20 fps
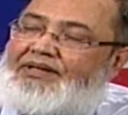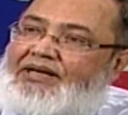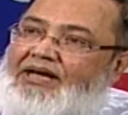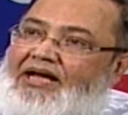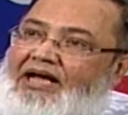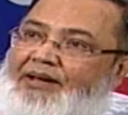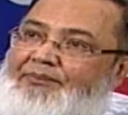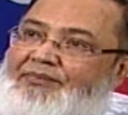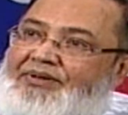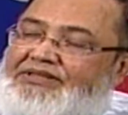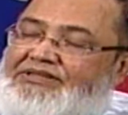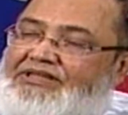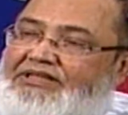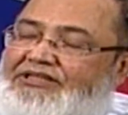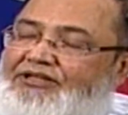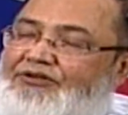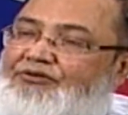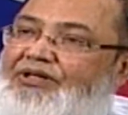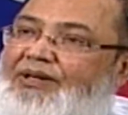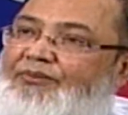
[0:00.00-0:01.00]
আমরা
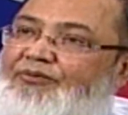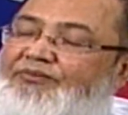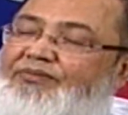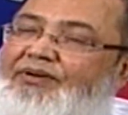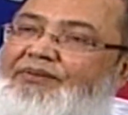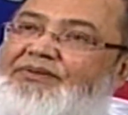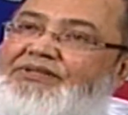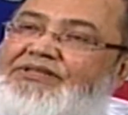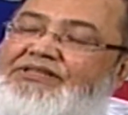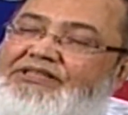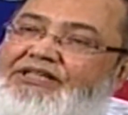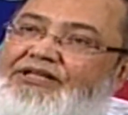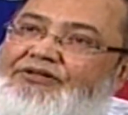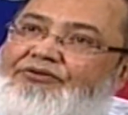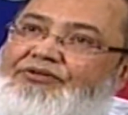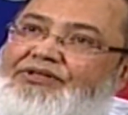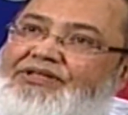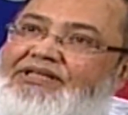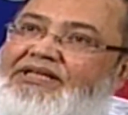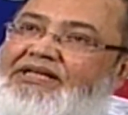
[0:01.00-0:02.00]
সাধারণত এমনভাবে চিন্তা
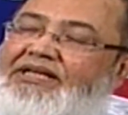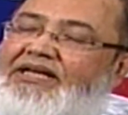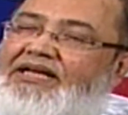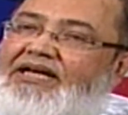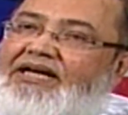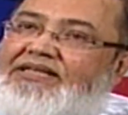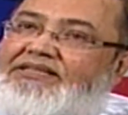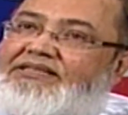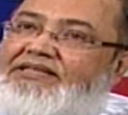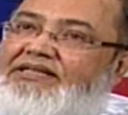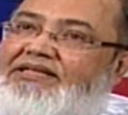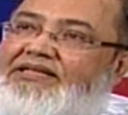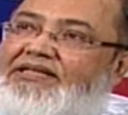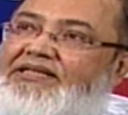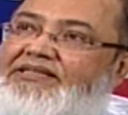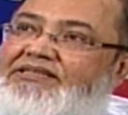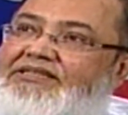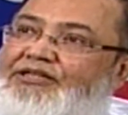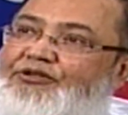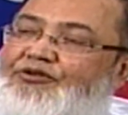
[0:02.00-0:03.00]
করি যে
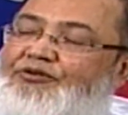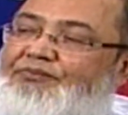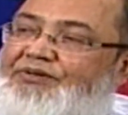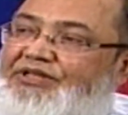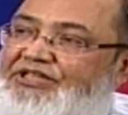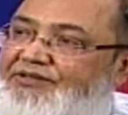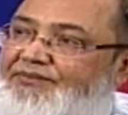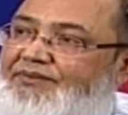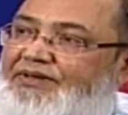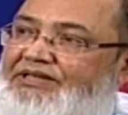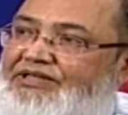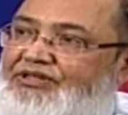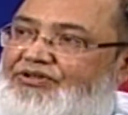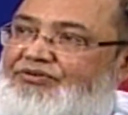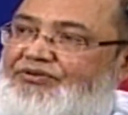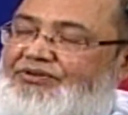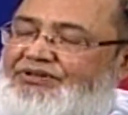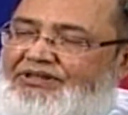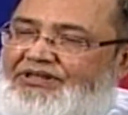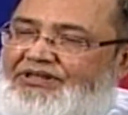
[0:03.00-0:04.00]
যেহেতু বেশিরভাগ খিচুড়ি